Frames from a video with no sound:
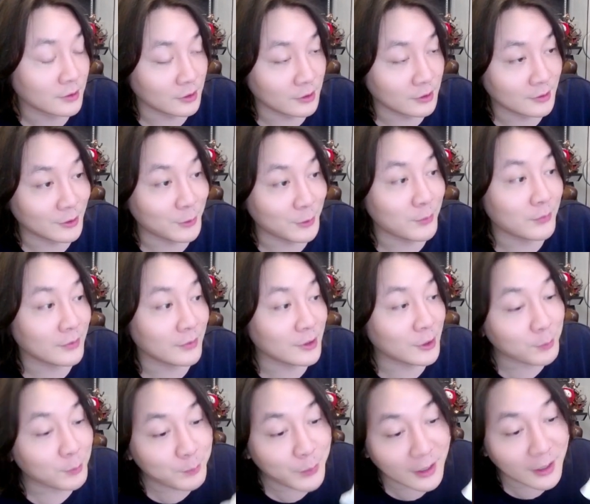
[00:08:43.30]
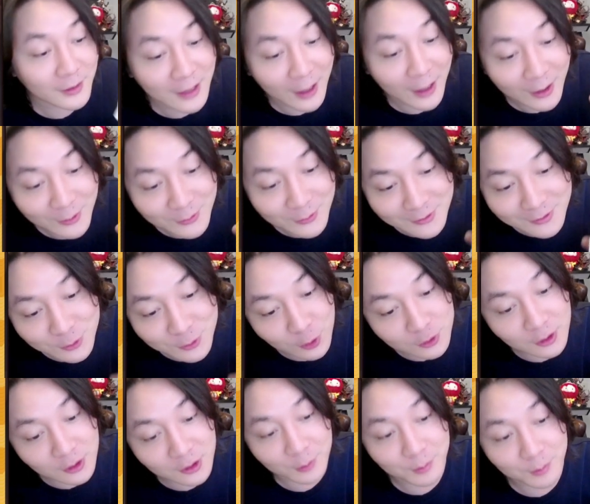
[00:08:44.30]
你们你们喷到了，就是
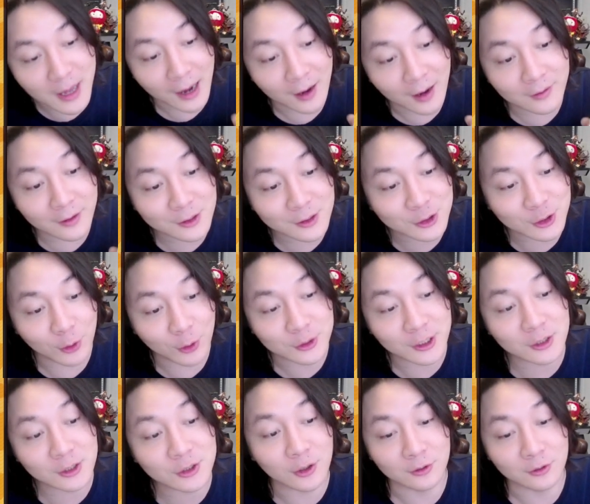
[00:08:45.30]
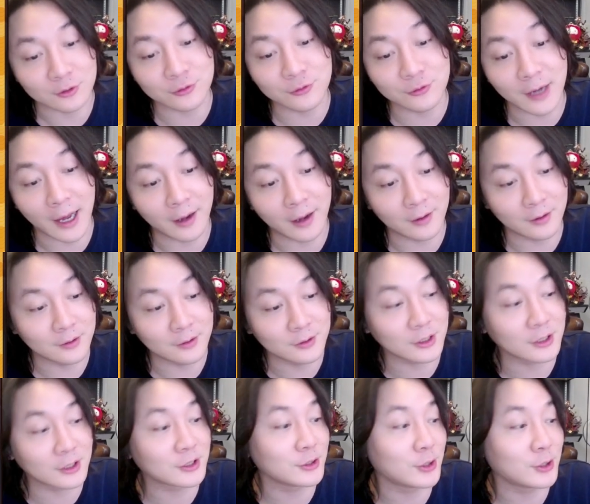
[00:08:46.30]
你们两个能手牵手出来，这个
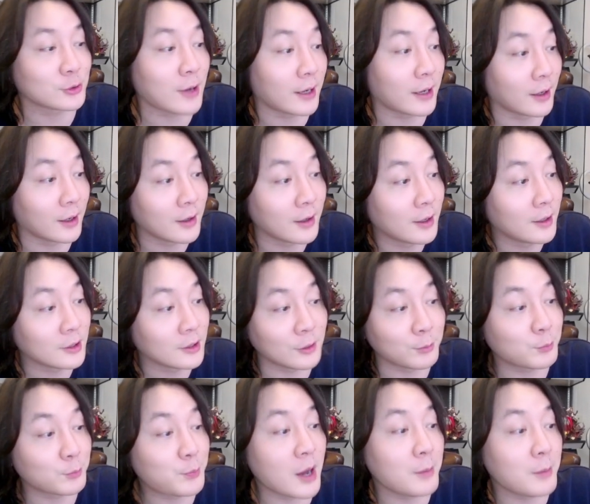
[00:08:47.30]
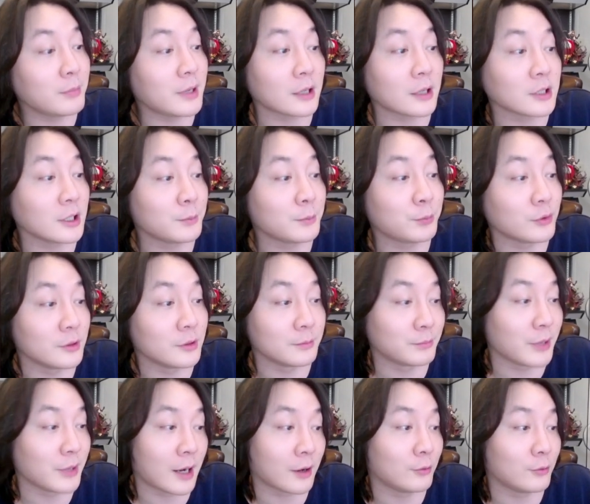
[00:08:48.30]
事就算了，你们喷不到这一步，你们不
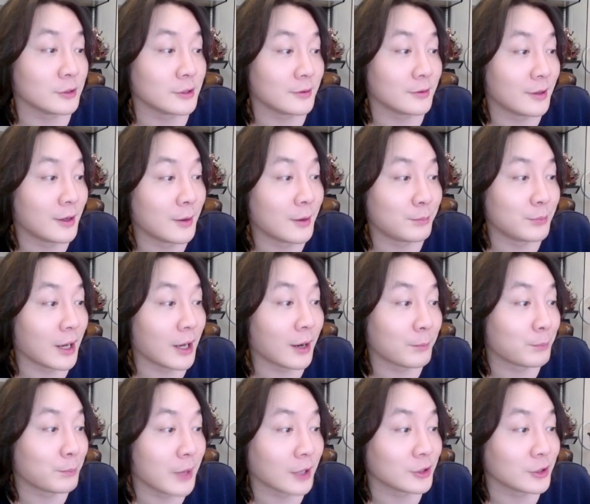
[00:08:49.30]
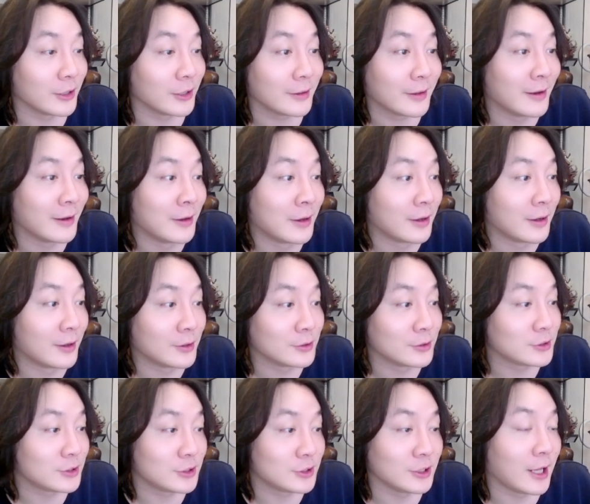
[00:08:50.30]
要跟我不要不要停。
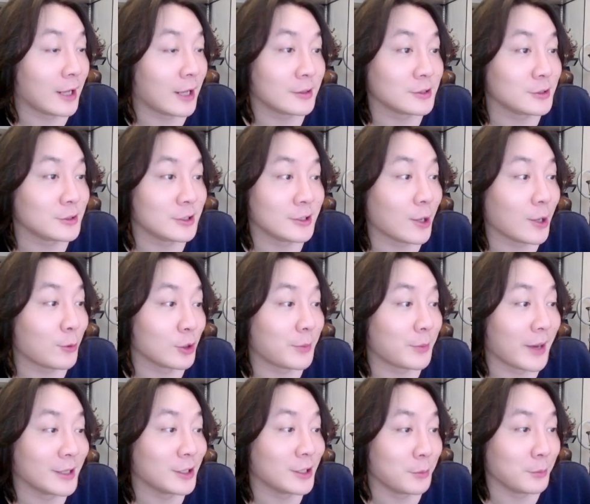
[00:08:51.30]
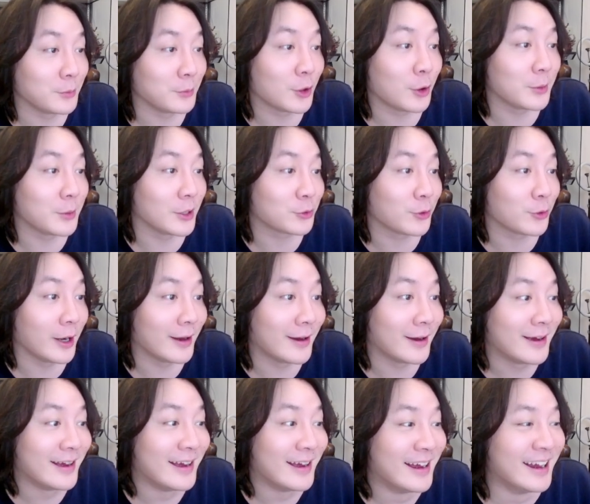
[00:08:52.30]
今天今天我就陪着你们，都别睡
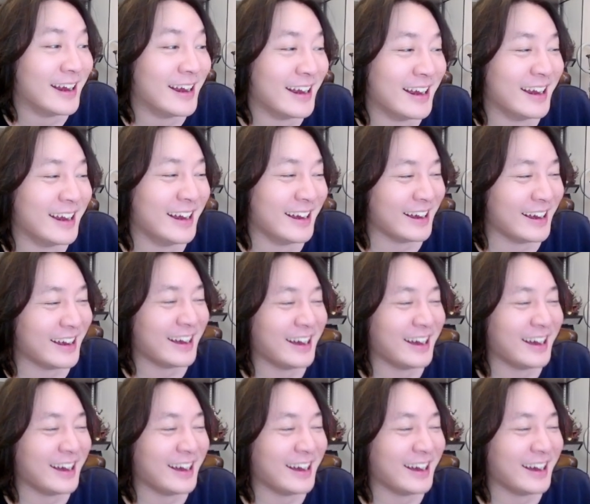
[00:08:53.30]
了。